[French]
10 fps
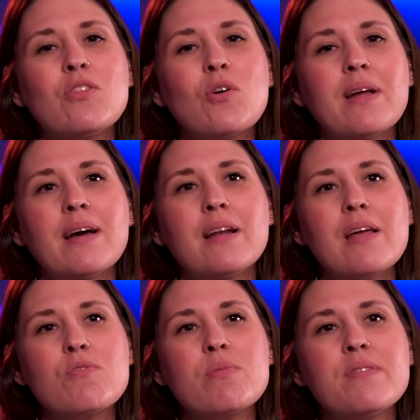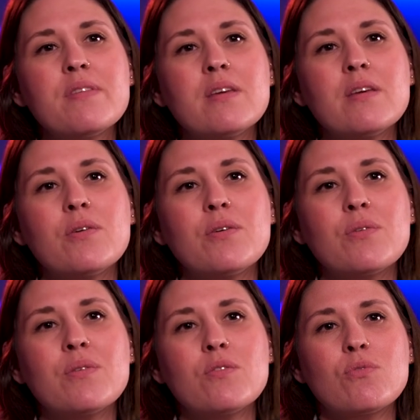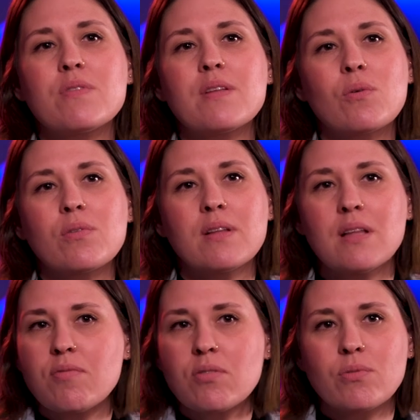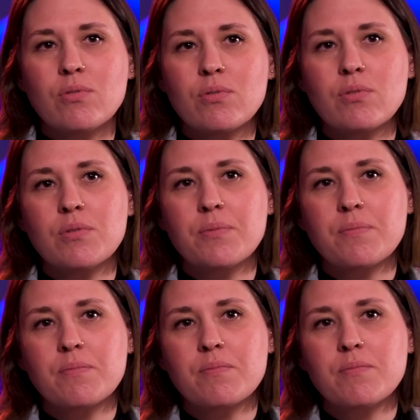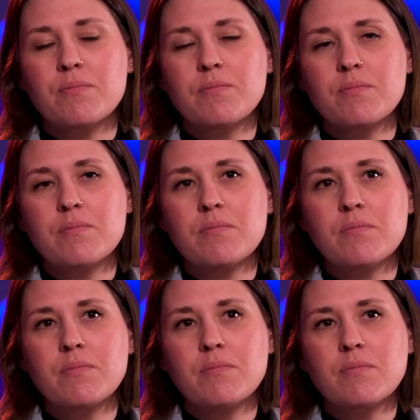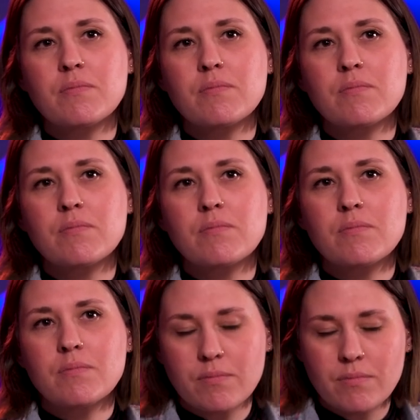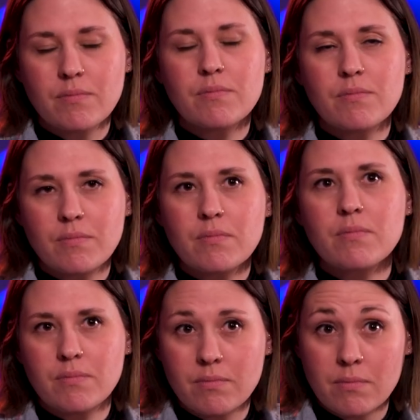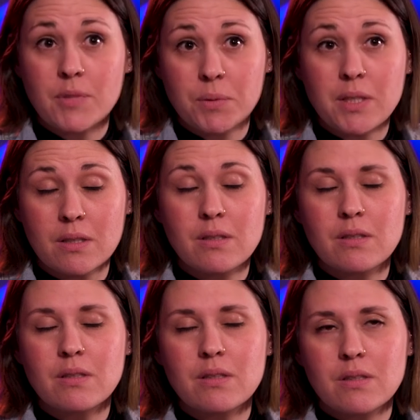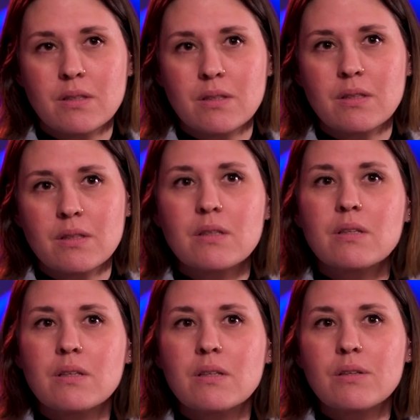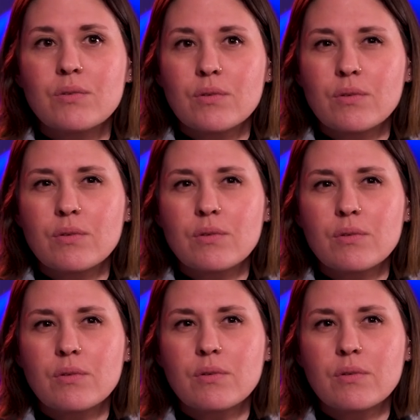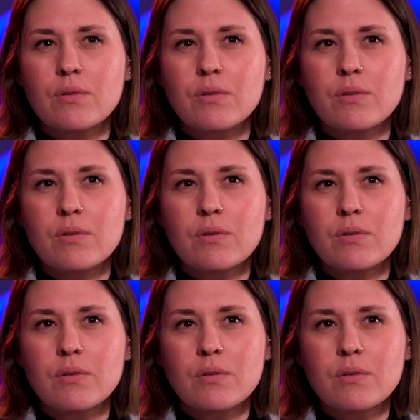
Non, la, Suisse, euh, c'est juste à côté de la France. Oui. Et vous allez tous les ans pour le festival de Montreux. Mhm. Et Vevey, c'est à côté de Montreux.